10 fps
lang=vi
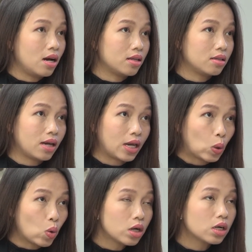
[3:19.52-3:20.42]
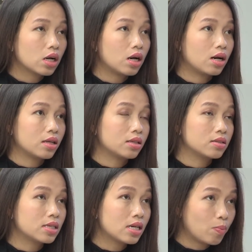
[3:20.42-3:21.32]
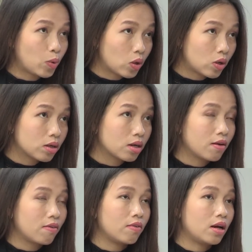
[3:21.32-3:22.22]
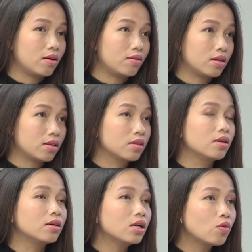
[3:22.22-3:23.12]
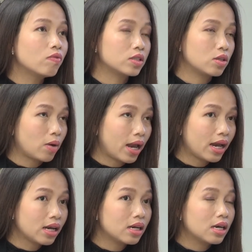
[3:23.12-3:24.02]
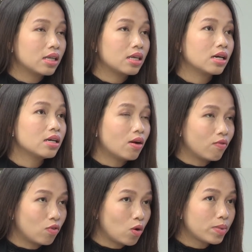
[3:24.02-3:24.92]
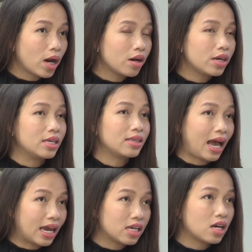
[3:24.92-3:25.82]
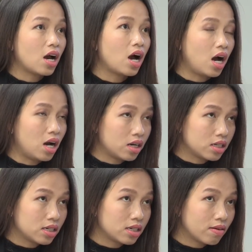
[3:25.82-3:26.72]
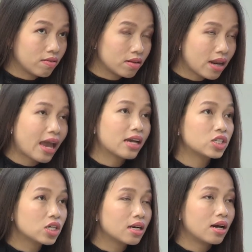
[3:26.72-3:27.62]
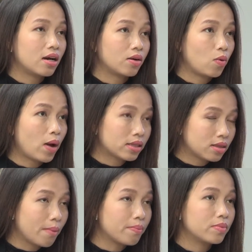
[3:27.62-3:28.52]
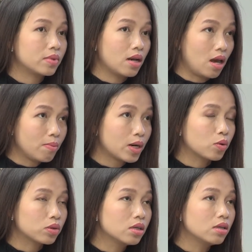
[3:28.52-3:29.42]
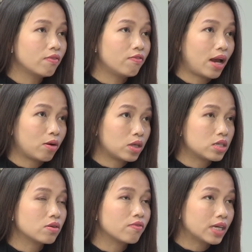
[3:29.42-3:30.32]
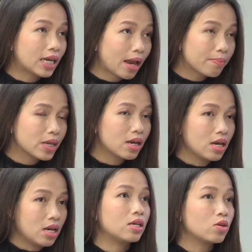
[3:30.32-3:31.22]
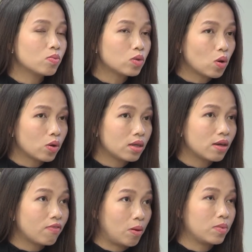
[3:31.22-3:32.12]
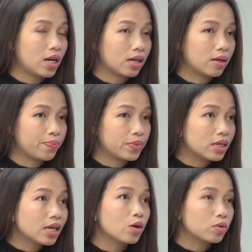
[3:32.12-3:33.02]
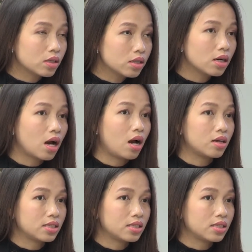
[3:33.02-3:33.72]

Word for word: uh, từ Hàn Quốc, uh, từ Singapore uh, những cái khu vực châu Á thì cái dòng vốn đó hiện tại họ đang rất là quan tâm để mà đầu tư vào thị trường Việt Nam thì chúng tôi hy vọng rằng những nhà đầu tư họ